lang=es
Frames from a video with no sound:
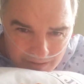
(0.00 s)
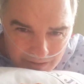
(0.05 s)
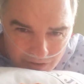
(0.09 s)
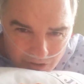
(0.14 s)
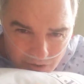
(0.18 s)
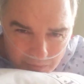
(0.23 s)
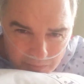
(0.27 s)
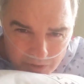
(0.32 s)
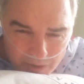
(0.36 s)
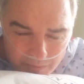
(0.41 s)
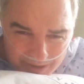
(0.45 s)

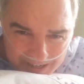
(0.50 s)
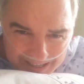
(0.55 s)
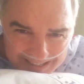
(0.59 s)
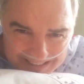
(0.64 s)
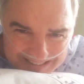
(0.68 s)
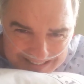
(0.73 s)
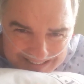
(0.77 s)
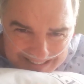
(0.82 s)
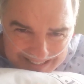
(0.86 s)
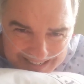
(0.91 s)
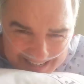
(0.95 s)
No me
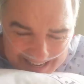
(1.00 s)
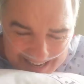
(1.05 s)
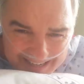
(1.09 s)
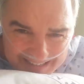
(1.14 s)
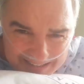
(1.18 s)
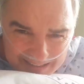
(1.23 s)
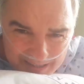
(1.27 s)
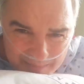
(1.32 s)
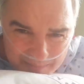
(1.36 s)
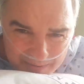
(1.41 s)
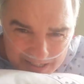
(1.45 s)
obligues a ser
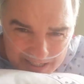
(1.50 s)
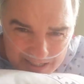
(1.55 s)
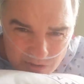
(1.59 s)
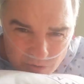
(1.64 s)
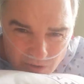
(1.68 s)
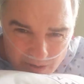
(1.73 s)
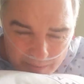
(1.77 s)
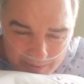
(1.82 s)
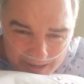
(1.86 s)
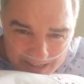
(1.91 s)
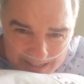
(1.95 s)
Caín también
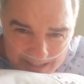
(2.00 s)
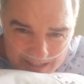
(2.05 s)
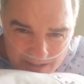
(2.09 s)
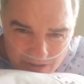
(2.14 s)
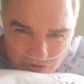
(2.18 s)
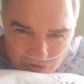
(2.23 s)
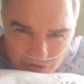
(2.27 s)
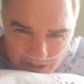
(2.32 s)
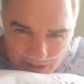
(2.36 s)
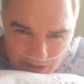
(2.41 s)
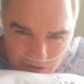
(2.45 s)
es una página
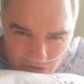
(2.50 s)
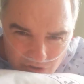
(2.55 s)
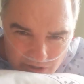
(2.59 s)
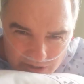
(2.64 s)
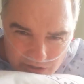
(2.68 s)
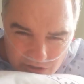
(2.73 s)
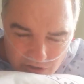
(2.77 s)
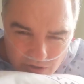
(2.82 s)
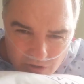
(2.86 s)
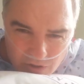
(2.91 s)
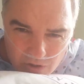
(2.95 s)
donde
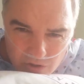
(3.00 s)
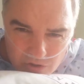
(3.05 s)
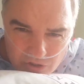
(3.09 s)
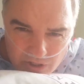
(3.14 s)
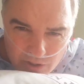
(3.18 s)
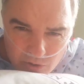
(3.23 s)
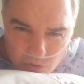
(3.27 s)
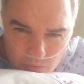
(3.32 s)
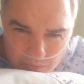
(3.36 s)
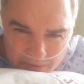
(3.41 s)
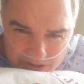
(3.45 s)
recoge todos
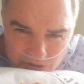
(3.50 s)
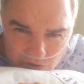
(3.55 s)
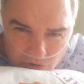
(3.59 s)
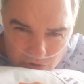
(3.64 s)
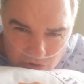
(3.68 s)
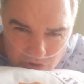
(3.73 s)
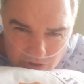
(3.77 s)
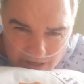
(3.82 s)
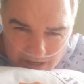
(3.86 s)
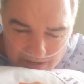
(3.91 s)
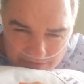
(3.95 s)
los
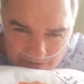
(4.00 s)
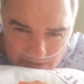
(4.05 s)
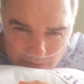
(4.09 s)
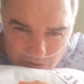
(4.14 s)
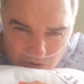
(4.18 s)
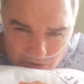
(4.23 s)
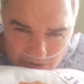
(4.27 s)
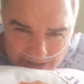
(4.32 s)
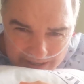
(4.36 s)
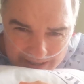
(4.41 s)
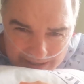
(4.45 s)
argumentos a
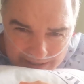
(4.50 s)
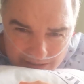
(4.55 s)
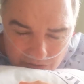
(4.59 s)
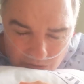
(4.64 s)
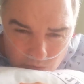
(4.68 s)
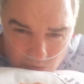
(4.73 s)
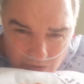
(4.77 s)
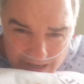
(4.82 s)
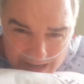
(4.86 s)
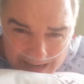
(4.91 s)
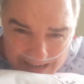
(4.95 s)
favor de
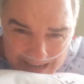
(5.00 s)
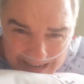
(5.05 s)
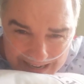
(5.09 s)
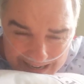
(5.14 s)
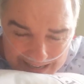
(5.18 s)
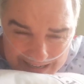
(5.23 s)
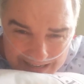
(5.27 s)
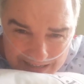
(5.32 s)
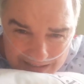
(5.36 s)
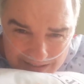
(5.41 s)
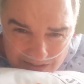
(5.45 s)
una
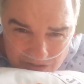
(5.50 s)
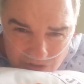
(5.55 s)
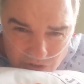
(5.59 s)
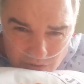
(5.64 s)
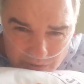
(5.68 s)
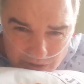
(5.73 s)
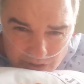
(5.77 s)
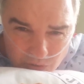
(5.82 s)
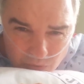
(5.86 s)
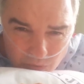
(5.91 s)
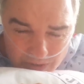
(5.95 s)
ley
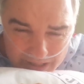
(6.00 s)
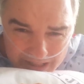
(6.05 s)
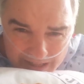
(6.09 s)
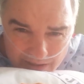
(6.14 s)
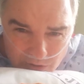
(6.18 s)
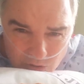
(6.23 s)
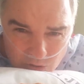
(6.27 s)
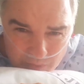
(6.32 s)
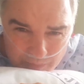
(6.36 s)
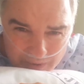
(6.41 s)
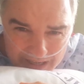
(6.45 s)
sobre
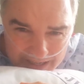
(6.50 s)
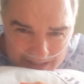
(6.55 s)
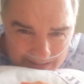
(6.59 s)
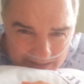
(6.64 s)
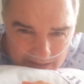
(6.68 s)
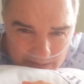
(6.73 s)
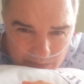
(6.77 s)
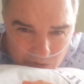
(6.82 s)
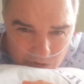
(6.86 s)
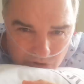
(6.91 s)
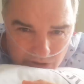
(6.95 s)
cuidados
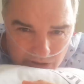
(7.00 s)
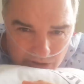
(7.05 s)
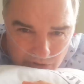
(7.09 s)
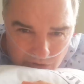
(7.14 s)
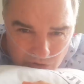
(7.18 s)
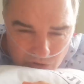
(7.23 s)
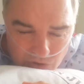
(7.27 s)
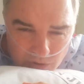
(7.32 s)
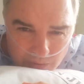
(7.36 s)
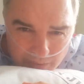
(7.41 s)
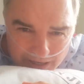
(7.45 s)
paliativos y
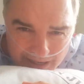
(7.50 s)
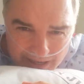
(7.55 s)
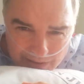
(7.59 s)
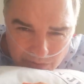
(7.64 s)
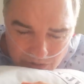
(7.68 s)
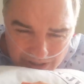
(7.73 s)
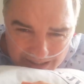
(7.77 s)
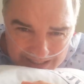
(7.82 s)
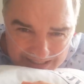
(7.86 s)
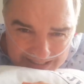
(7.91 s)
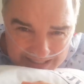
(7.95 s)
no sobre la
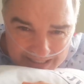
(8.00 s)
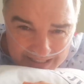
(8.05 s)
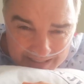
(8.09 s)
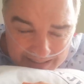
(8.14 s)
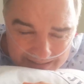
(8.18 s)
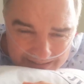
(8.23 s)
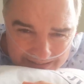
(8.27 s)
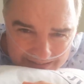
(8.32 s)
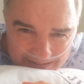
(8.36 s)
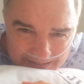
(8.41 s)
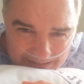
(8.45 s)

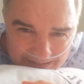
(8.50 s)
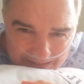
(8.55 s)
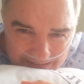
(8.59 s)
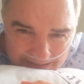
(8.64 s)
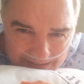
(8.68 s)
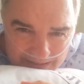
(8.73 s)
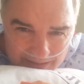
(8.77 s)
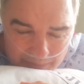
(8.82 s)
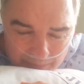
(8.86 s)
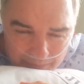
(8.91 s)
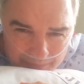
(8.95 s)
eutanasia.
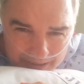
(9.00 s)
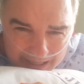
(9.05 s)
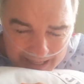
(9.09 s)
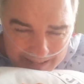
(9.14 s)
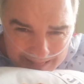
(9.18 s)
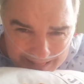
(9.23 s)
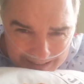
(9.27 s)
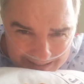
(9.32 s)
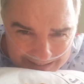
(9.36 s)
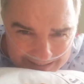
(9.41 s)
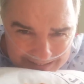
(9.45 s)

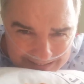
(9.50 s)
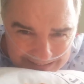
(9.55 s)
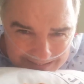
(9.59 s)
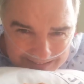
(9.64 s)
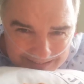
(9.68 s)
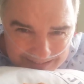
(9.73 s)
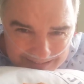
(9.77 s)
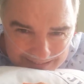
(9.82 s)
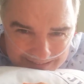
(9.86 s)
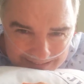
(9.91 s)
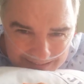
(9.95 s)
Miradla.
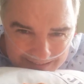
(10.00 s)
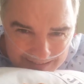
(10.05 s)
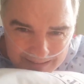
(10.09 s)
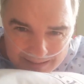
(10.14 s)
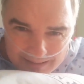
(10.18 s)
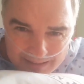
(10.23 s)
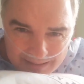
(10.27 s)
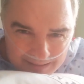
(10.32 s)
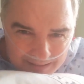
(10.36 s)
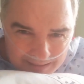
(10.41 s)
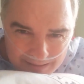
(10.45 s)

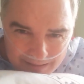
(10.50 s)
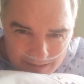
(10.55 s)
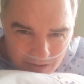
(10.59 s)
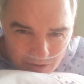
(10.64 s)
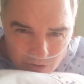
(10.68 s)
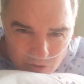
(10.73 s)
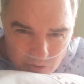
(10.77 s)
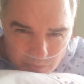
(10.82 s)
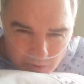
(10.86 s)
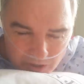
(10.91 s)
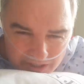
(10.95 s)

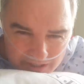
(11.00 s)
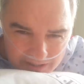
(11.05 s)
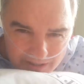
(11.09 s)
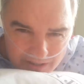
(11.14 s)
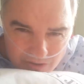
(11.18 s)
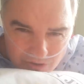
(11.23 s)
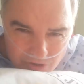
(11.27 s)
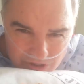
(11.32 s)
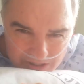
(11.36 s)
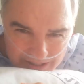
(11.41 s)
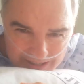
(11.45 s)
Los
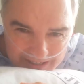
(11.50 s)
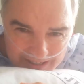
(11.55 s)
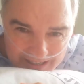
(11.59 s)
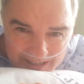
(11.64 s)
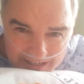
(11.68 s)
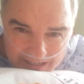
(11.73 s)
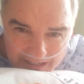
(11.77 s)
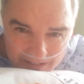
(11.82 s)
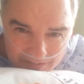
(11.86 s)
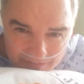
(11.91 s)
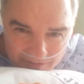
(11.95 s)
políticos
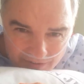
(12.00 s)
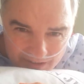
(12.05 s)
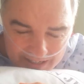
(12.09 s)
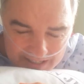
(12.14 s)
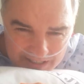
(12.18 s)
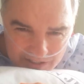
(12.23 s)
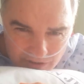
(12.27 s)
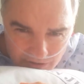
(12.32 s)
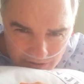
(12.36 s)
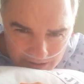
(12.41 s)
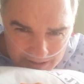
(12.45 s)
tienen que
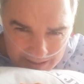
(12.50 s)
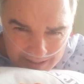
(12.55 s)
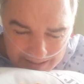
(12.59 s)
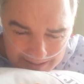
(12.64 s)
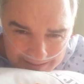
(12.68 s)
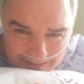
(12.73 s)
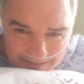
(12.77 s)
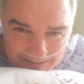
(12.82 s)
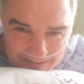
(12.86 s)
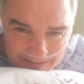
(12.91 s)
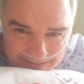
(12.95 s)

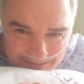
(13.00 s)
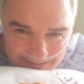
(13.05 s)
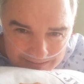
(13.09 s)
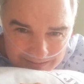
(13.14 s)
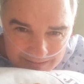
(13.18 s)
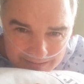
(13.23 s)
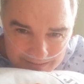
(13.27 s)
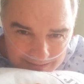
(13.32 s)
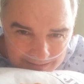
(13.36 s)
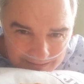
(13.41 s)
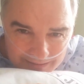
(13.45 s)
reflexionar.
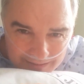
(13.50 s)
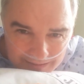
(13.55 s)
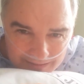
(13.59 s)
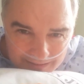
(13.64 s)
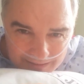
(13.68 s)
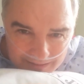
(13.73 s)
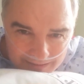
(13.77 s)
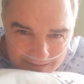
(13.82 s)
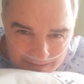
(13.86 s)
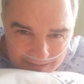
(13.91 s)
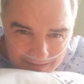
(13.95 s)

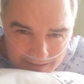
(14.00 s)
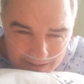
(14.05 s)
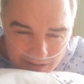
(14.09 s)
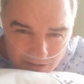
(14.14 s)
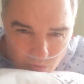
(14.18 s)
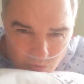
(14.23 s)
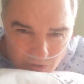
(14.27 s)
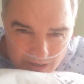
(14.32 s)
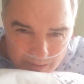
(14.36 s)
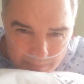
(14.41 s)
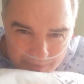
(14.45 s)

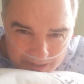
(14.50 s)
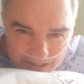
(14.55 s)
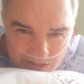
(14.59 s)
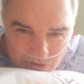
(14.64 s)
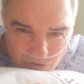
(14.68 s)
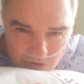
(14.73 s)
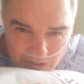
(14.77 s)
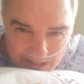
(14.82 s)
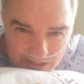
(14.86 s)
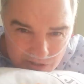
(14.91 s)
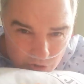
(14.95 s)
Ninguna
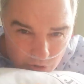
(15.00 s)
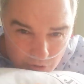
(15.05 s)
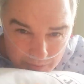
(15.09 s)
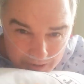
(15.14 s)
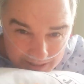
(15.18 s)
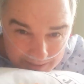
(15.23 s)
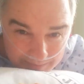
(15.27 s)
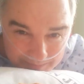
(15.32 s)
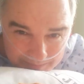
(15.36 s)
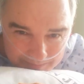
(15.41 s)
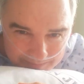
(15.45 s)
persona
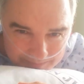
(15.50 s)
sobra.